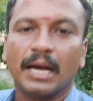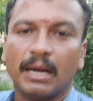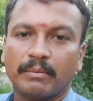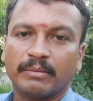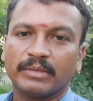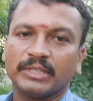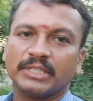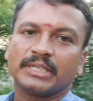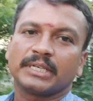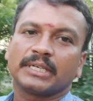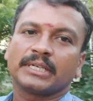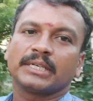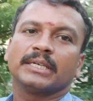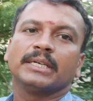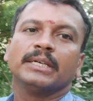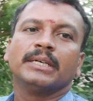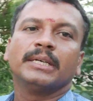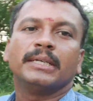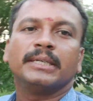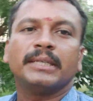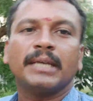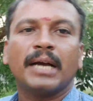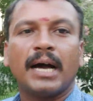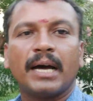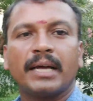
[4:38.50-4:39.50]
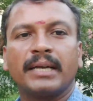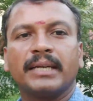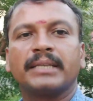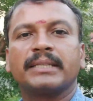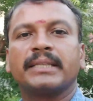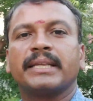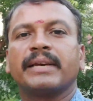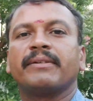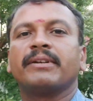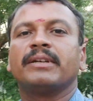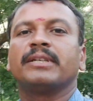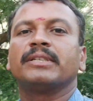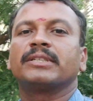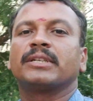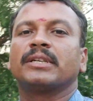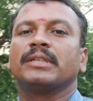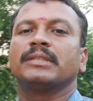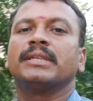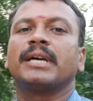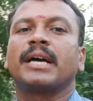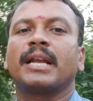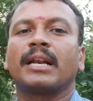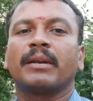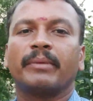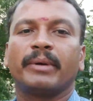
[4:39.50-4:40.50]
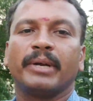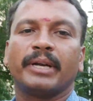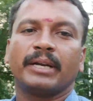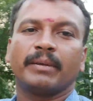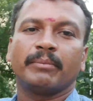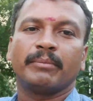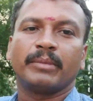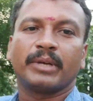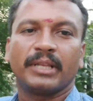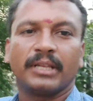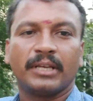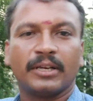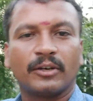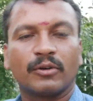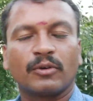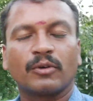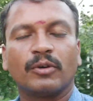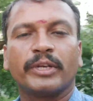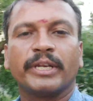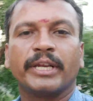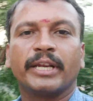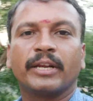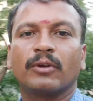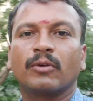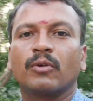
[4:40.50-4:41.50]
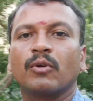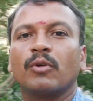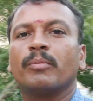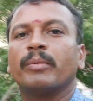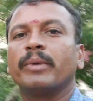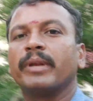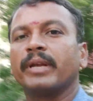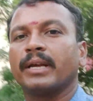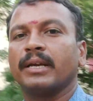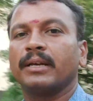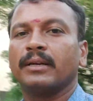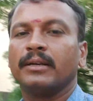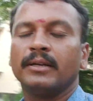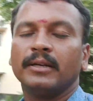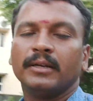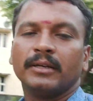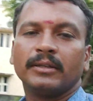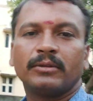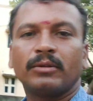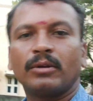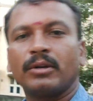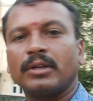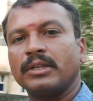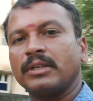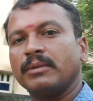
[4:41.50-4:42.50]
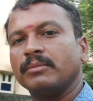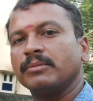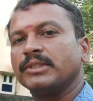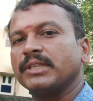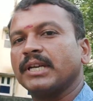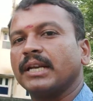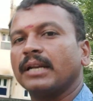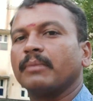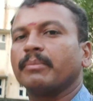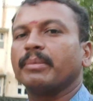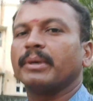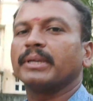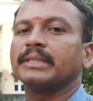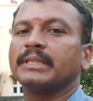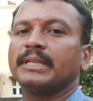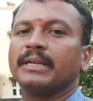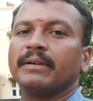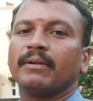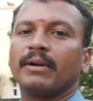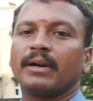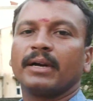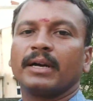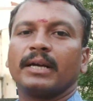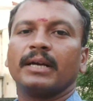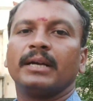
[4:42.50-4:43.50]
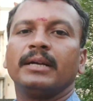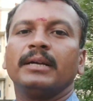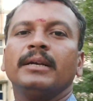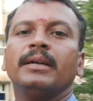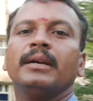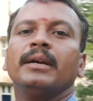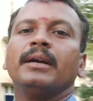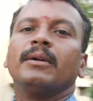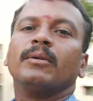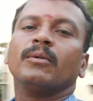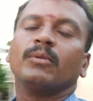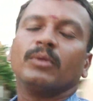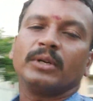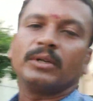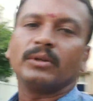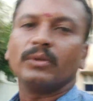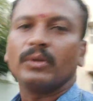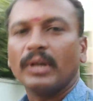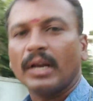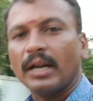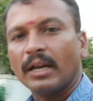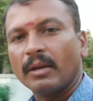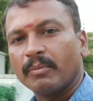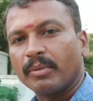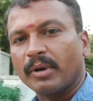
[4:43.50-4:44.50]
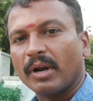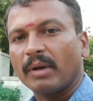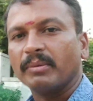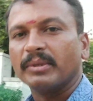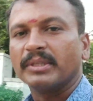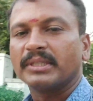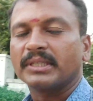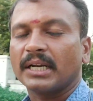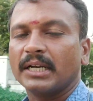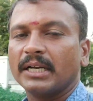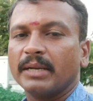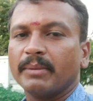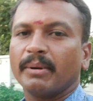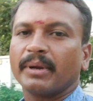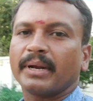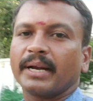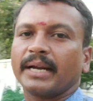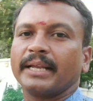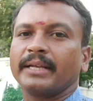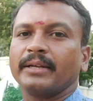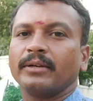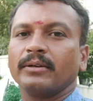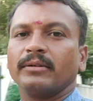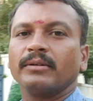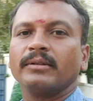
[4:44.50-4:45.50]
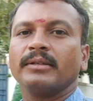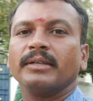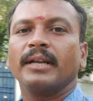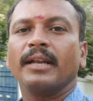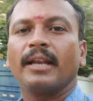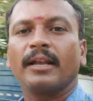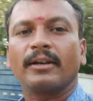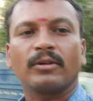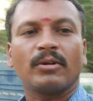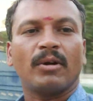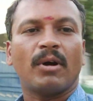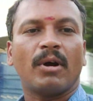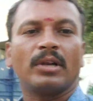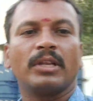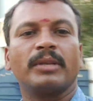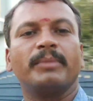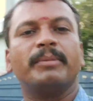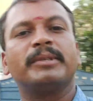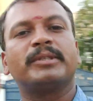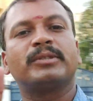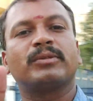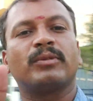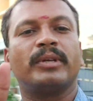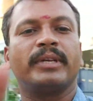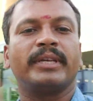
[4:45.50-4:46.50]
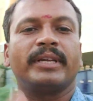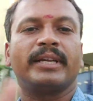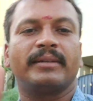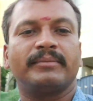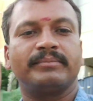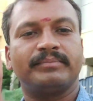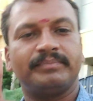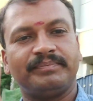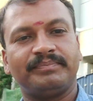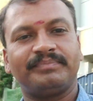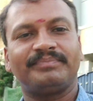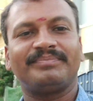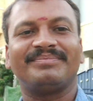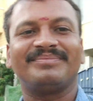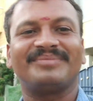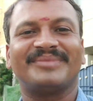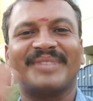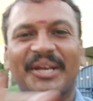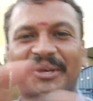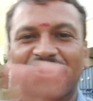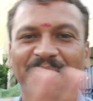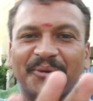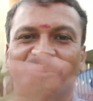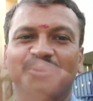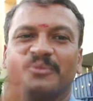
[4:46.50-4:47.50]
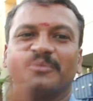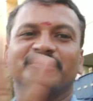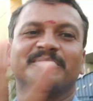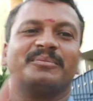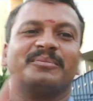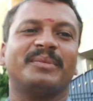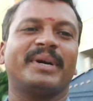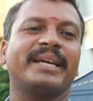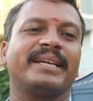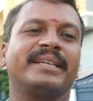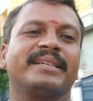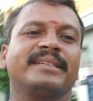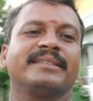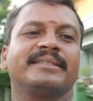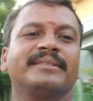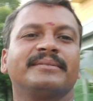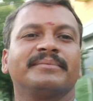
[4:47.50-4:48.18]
அமைஞ்சிருக்கு யாருக்கு தேவை நினச்சாலும் தாராளமாக என் நம்பர் இதில் இருக்கும் நீங்கள் என்னை கூப்பிடுங்க தொடர்ந்து நம்ம சேனல் பார்த்துட்டே வாங்க உங்களுக்கு ஒரு நல்ல ப்ராப்பர்ட்டிஸ் கண்டிப்பாக கிடைக்கும் எல்லாருக்கும் ஆல் தி பெஸ்ட் சொல்லிக்கிறேன் தேங்க்யூ பாய்